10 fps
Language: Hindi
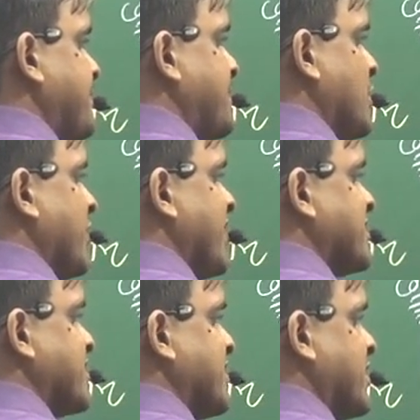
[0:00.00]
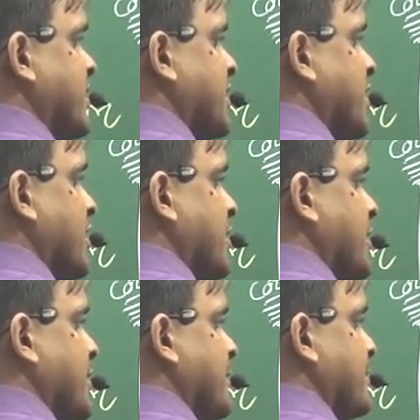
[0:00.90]
पीओएस नहीं है
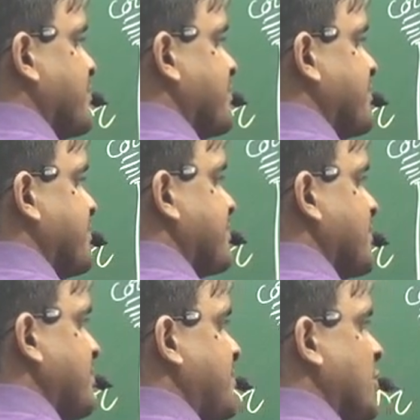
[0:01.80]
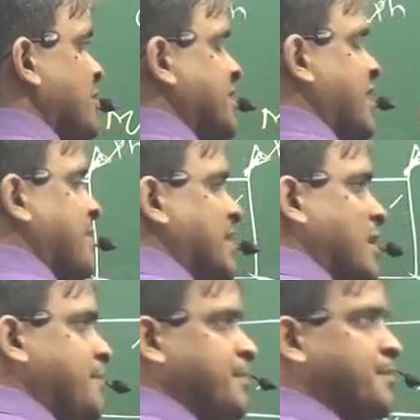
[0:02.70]
पीओसी का मतलब